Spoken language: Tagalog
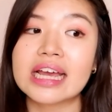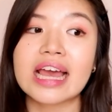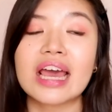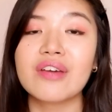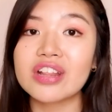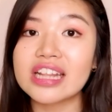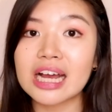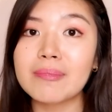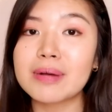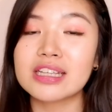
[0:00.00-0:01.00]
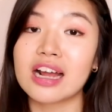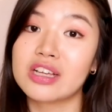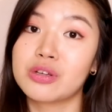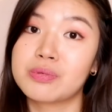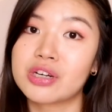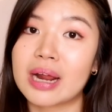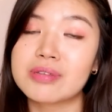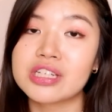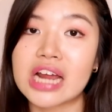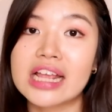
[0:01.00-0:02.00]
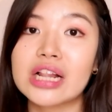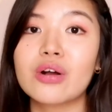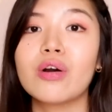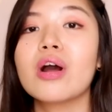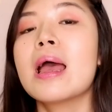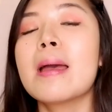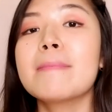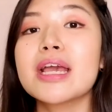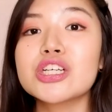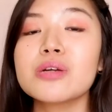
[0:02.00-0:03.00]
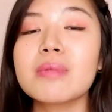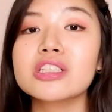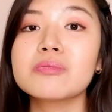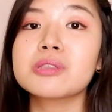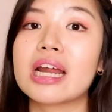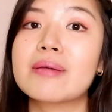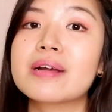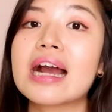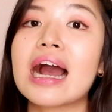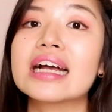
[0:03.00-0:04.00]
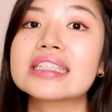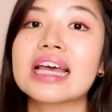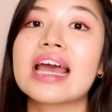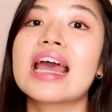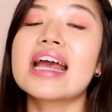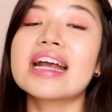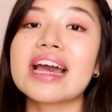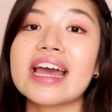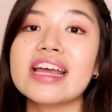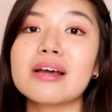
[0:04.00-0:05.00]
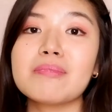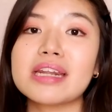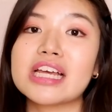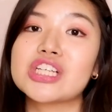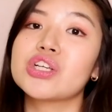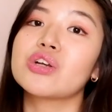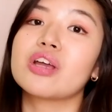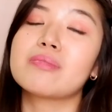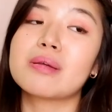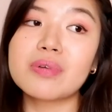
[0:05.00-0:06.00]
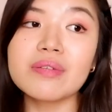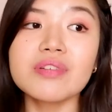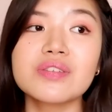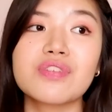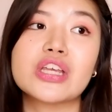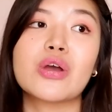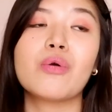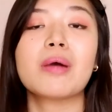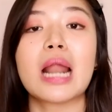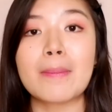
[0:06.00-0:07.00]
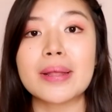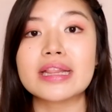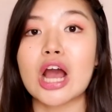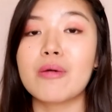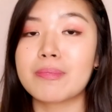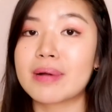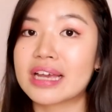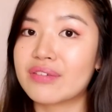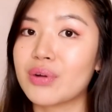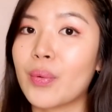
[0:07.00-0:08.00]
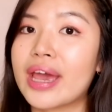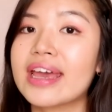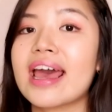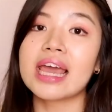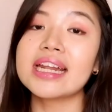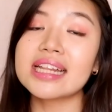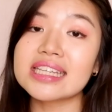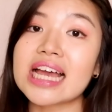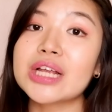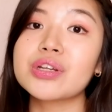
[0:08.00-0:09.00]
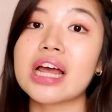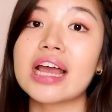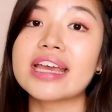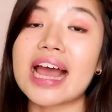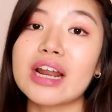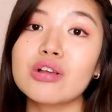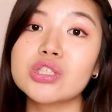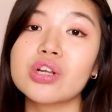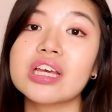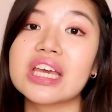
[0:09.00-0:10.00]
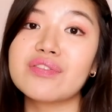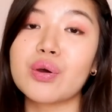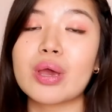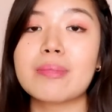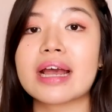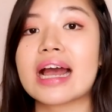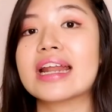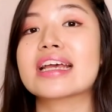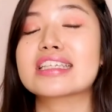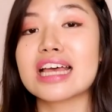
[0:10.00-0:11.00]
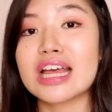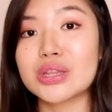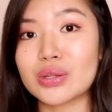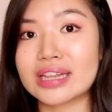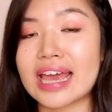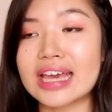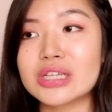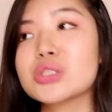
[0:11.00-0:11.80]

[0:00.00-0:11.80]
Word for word: Kaya if hindi ka pa subscribe sa channel ko, make sure mag-subscribe ka kasi gaya ng minention ko in my previous video, malapit na ako magpag-giveaway. And na-decide ko na i-announce ko na yung giveaway mechanics today.